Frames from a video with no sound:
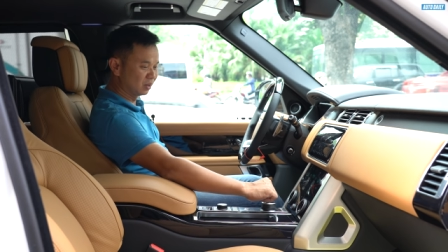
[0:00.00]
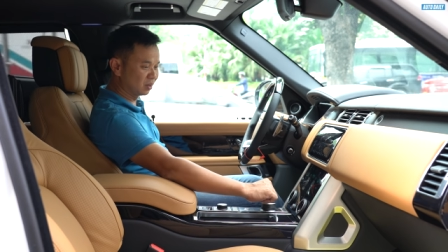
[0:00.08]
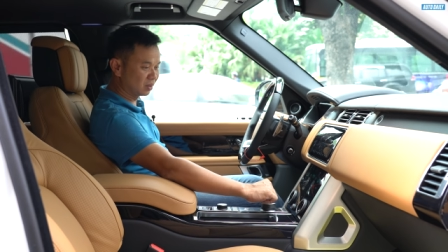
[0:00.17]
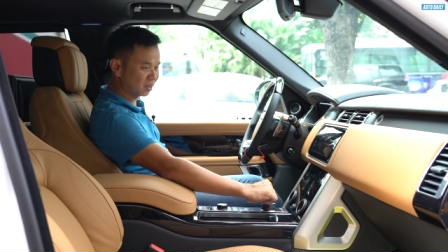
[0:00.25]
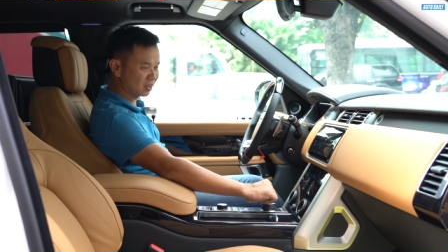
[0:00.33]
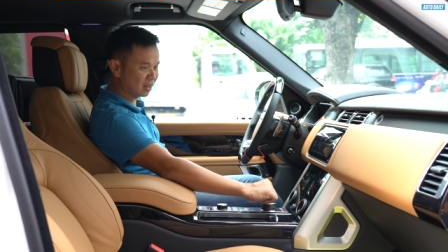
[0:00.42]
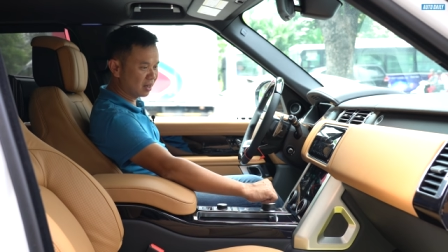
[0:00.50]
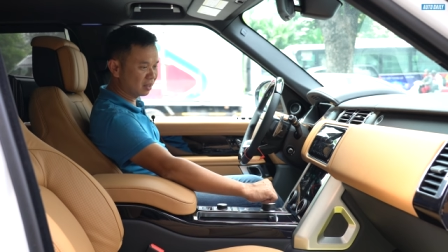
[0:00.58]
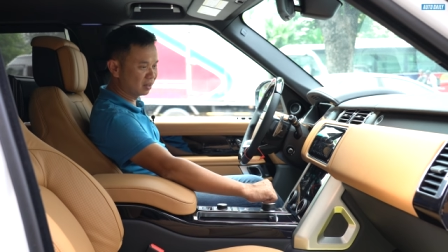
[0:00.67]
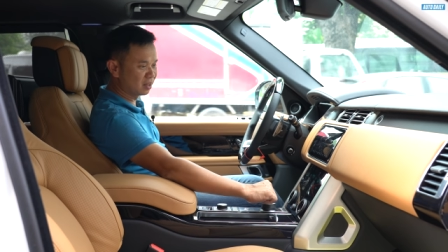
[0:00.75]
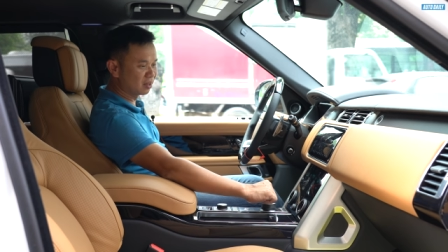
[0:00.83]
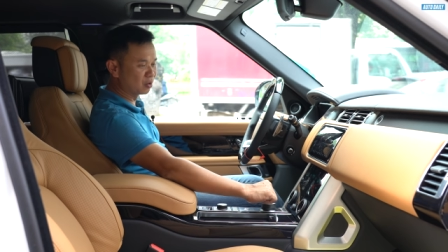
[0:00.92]
những chiếc xe đắt
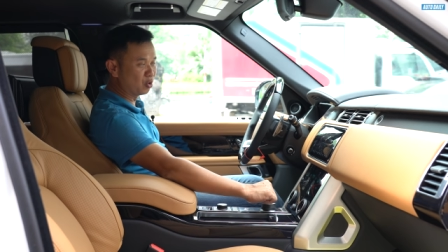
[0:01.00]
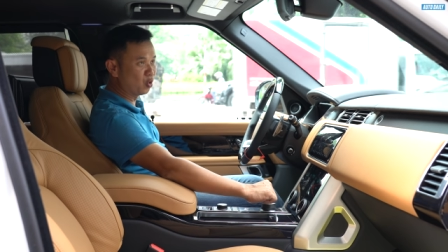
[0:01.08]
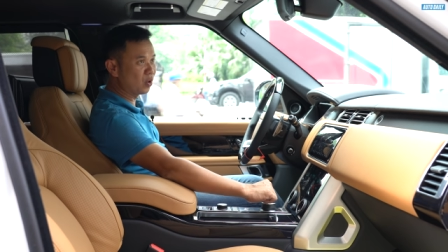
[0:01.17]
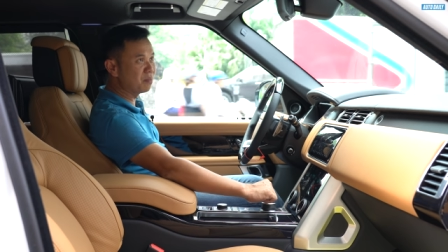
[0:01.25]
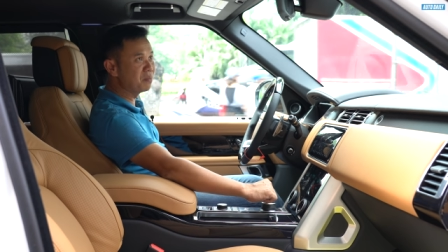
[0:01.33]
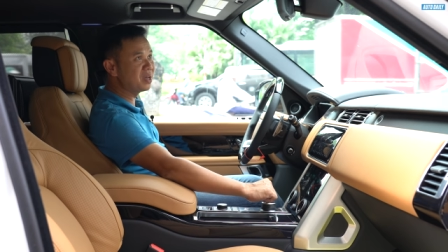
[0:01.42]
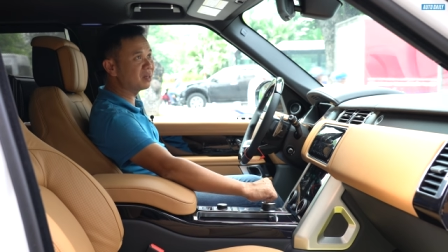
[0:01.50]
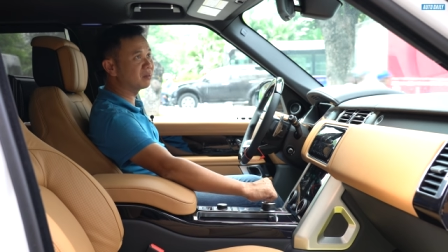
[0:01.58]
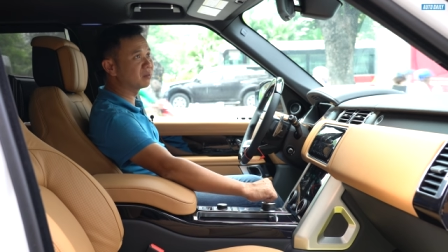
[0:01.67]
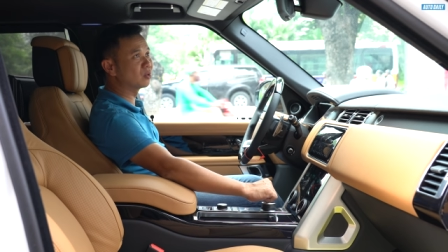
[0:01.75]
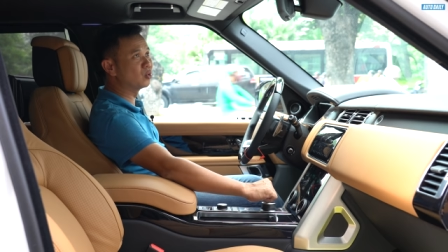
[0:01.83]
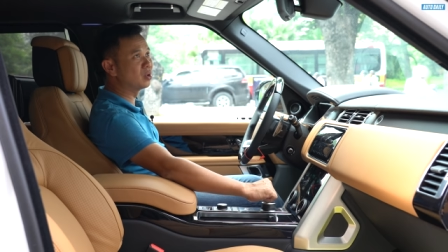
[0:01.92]
tiền luôn biết
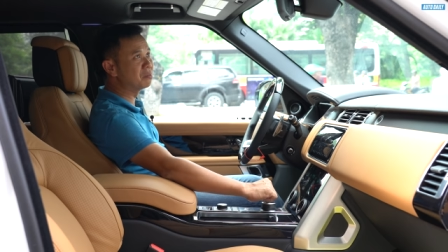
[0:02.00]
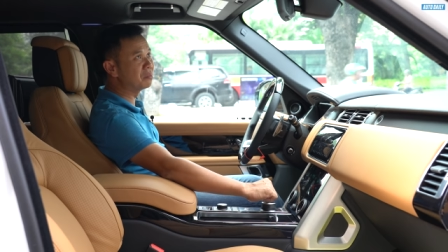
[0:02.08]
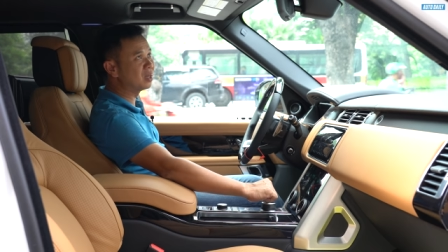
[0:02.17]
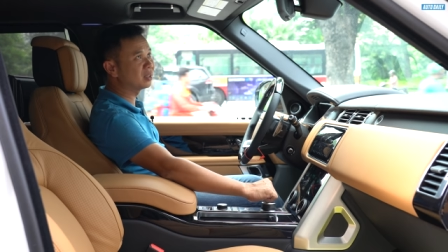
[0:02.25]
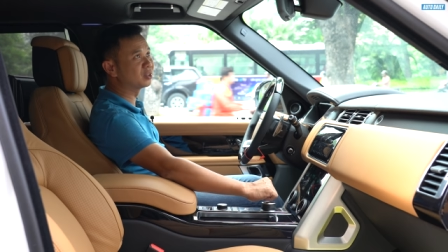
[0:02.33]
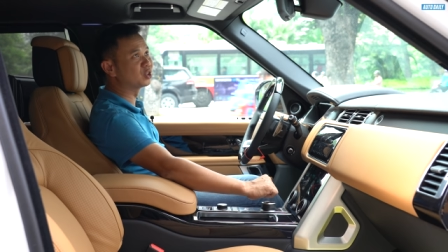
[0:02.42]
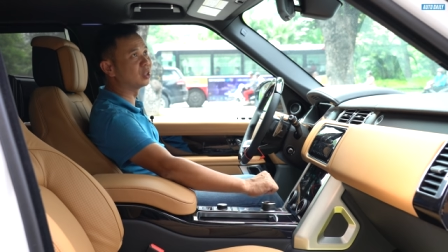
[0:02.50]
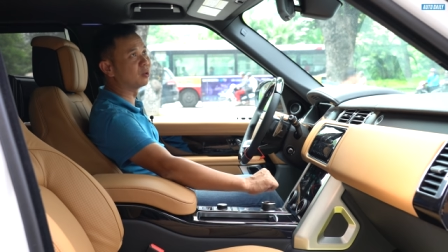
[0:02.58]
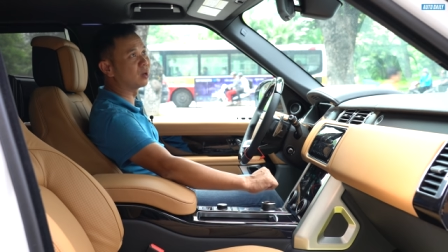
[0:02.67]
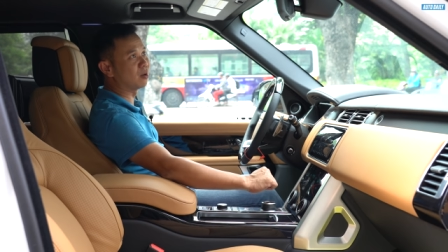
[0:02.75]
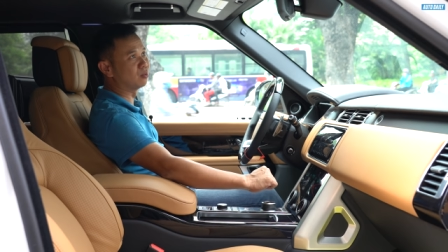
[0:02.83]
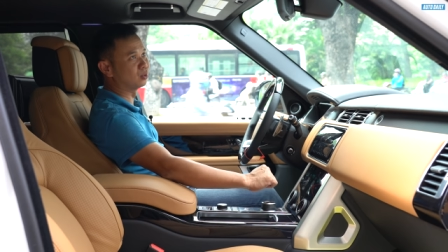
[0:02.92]
luôn biết
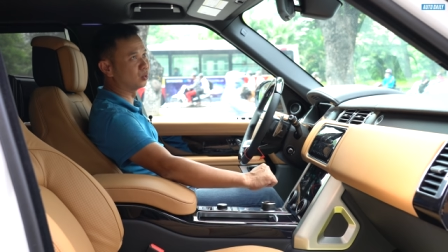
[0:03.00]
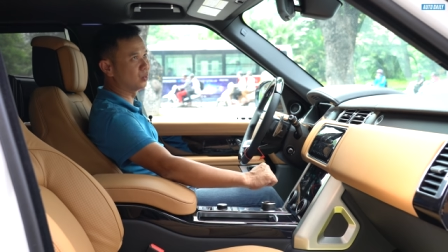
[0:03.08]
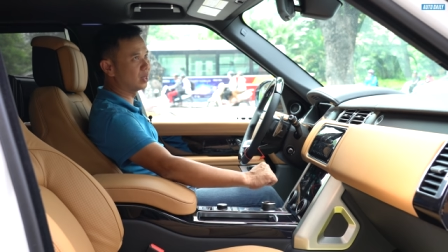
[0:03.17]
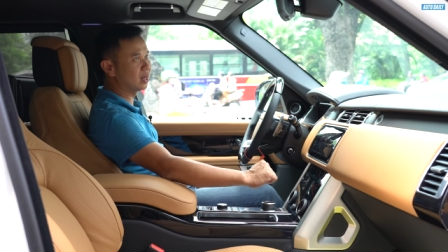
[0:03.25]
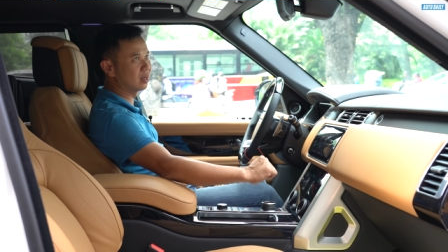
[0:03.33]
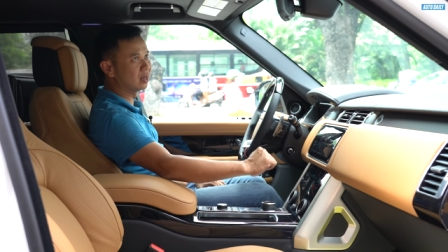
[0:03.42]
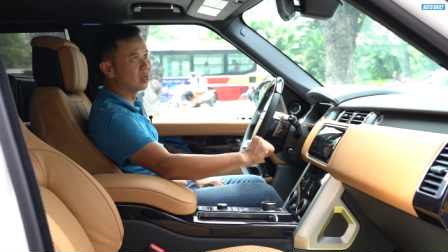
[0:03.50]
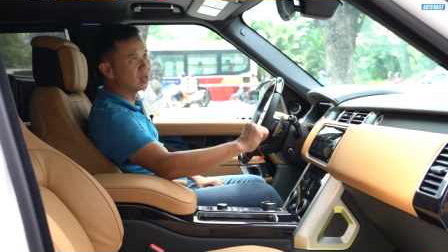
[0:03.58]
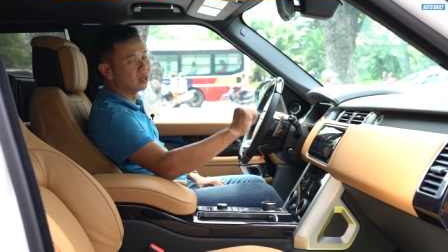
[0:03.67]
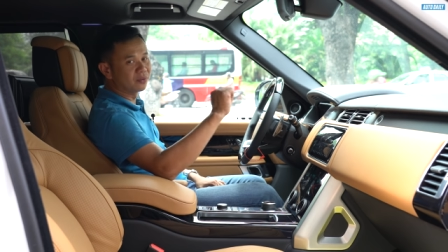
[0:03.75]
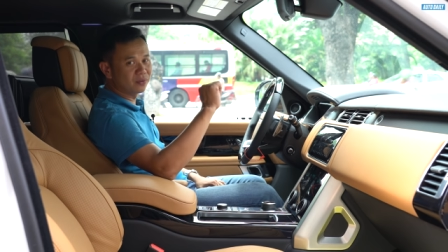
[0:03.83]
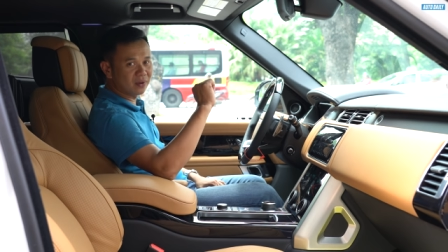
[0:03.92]
chiều lòng chủ nhân
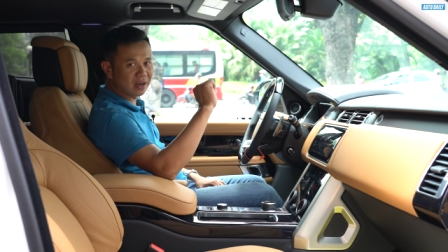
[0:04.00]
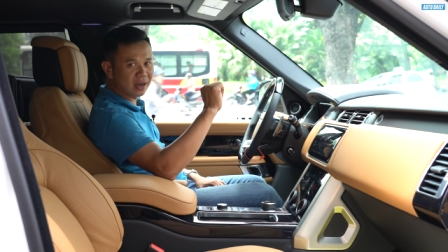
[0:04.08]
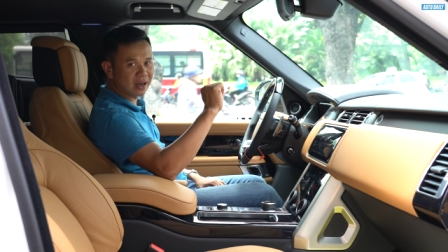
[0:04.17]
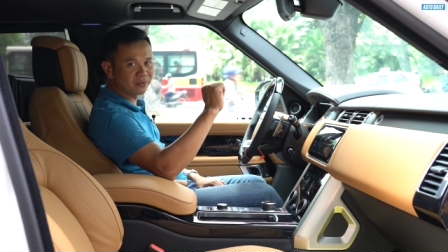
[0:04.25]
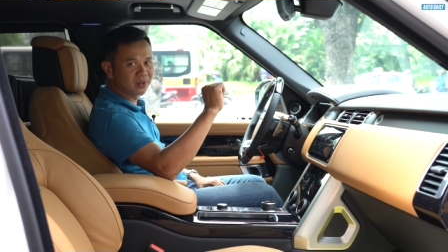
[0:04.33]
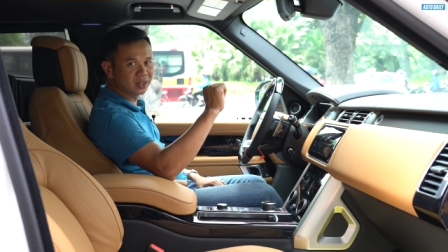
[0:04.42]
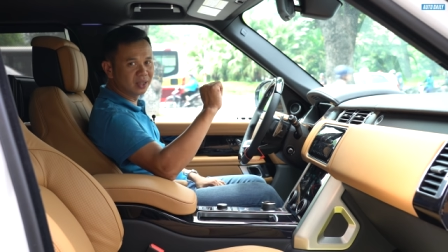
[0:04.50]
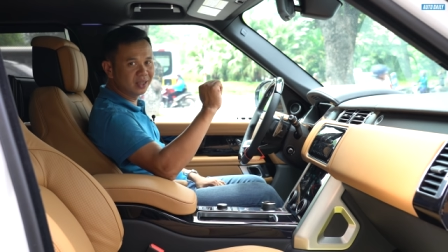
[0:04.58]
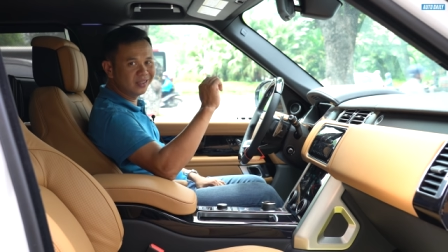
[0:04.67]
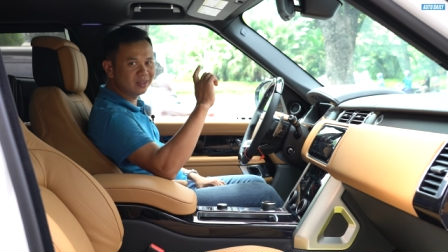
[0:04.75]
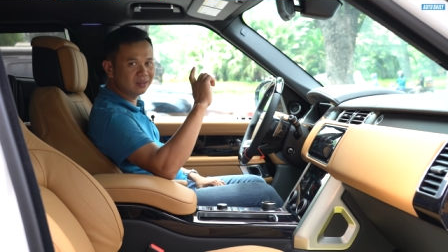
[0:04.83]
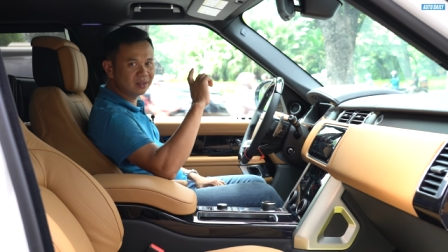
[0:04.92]
và
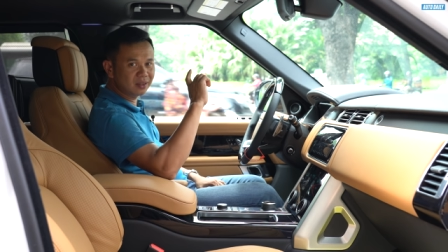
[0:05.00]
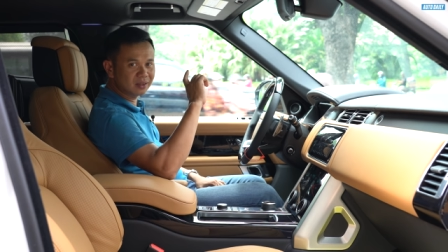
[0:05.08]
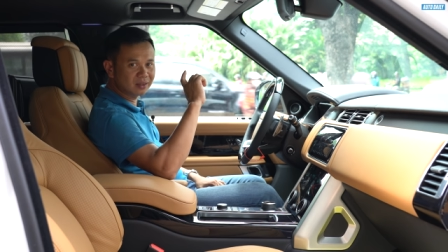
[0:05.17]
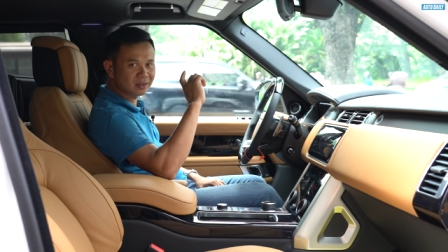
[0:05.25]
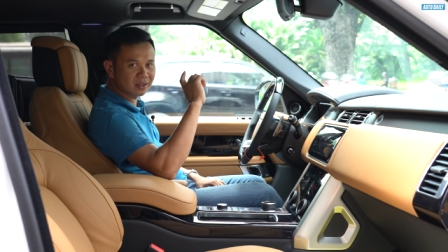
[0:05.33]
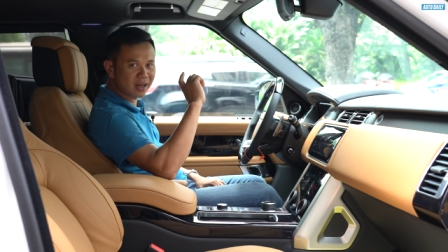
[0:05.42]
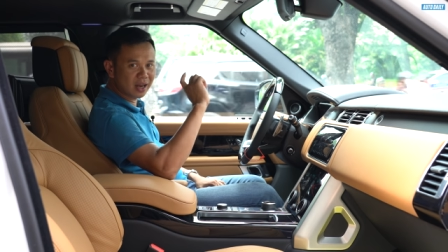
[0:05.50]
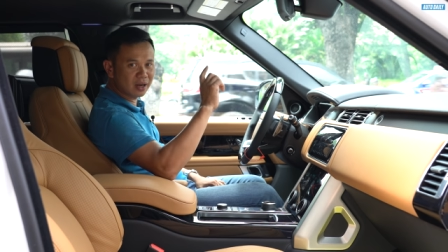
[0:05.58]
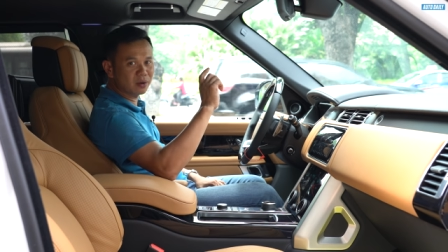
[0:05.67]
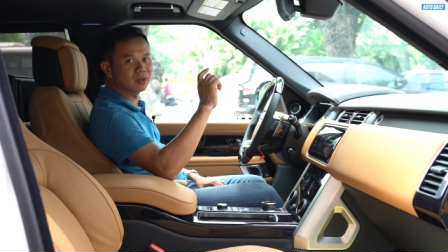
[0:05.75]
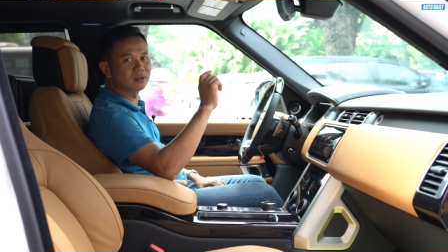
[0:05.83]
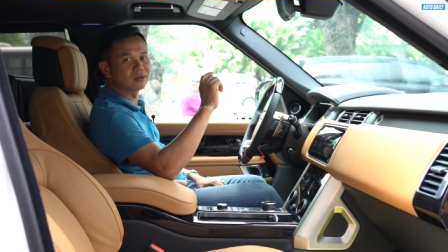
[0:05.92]
với những chiếc xe